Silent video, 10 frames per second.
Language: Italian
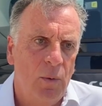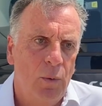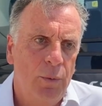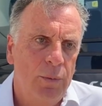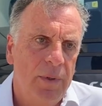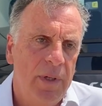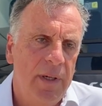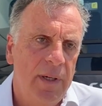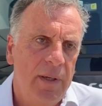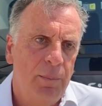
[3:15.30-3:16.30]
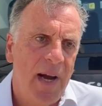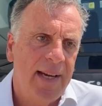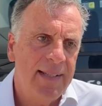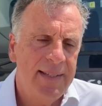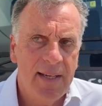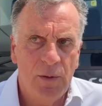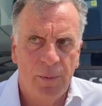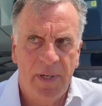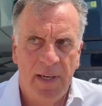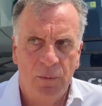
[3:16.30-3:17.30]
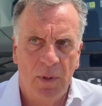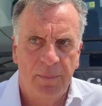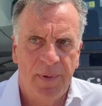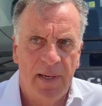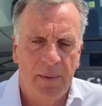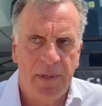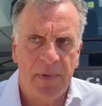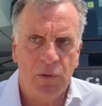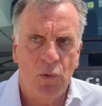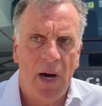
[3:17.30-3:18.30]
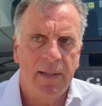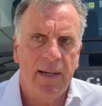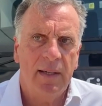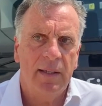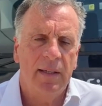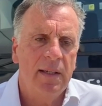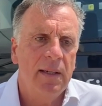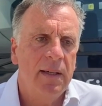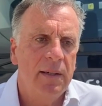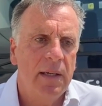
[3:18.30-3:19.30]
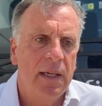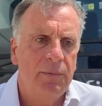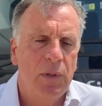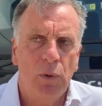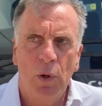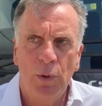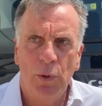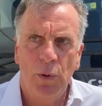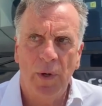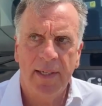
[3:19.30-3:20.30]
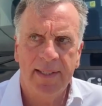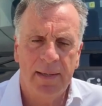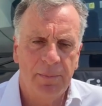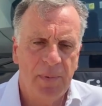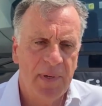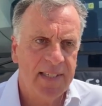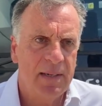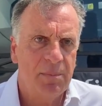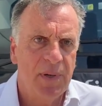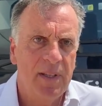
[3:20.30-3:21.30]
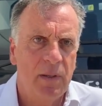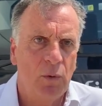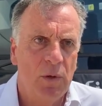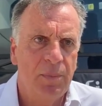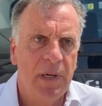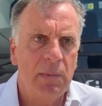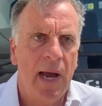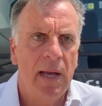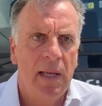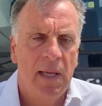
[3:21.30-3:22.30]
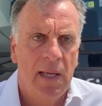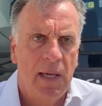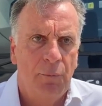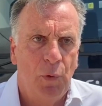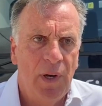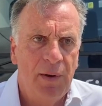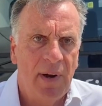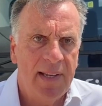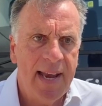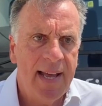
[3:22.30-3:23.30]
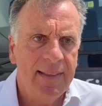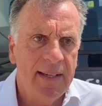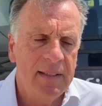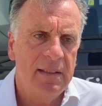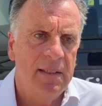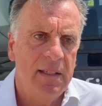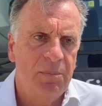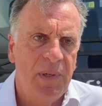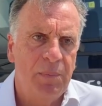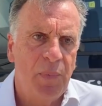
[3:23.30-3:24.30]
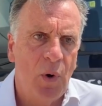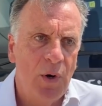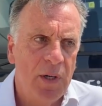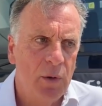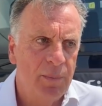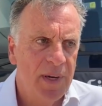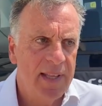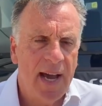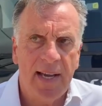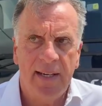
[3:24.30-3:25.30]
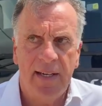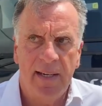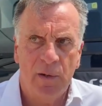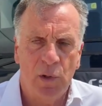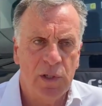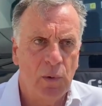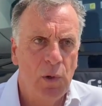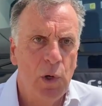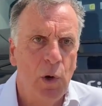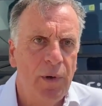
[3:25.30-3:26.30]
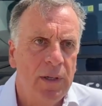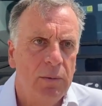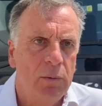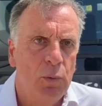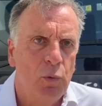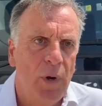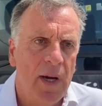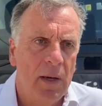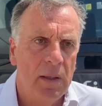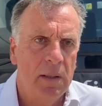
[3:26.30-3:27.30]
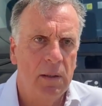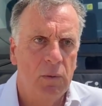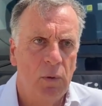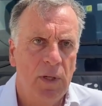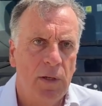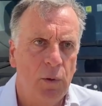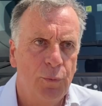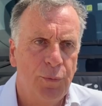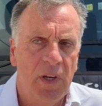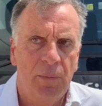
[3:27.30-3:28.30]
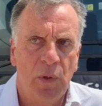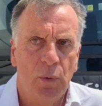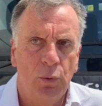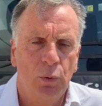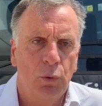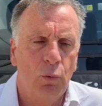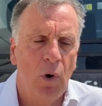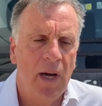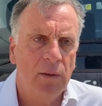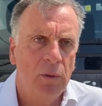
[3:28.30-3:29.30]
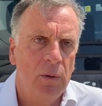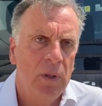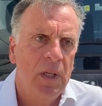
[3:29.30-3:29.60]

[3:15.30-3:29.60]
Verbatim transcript: un magazzino per la, per la prima squadra. Eh, Vittorio ha sempre, mi ha sempre detto che prima voleva gli under per poi completare la rosa con gli over, dunque eh, con le riconferme, con tutto quanto,